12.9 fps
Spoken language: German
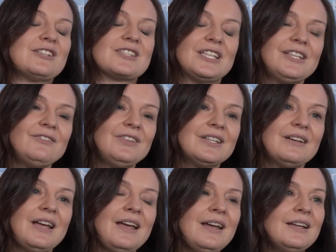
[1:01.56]
dann sehen
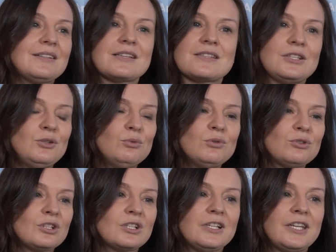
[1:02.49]
wir, dass die
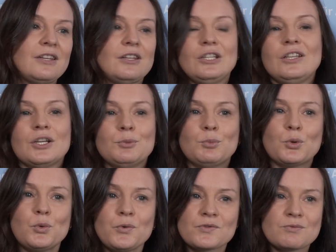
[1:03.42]
Jugendlichen in ihren
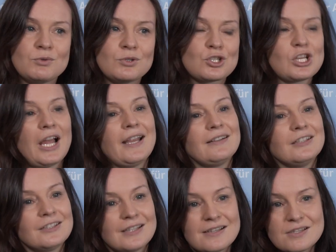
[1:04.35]
Berufswünschen
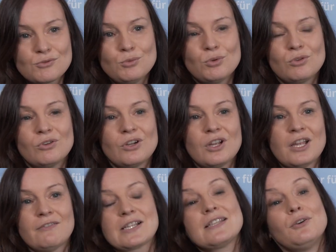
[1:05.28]
eigentlich das suchen,
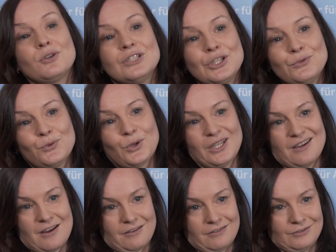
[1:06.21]
was sie auch in den
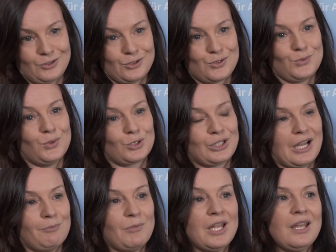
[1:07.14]
Vorjahren gesucht
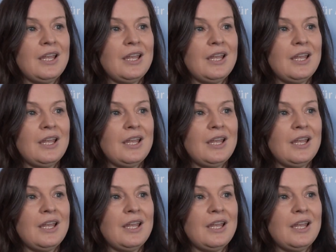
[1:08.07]
haben.